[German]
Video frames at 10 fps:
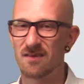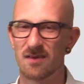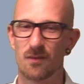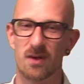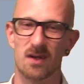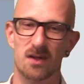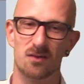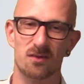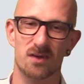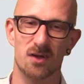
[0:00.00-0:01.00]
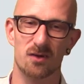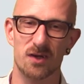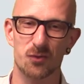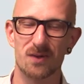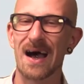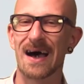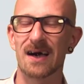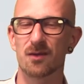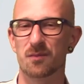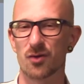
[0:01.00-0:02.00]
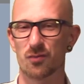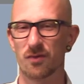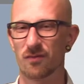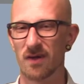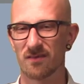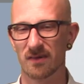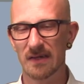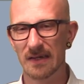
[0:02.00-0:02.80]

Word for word: Sauerland und dann auch Richtung Aachen beispielsweise.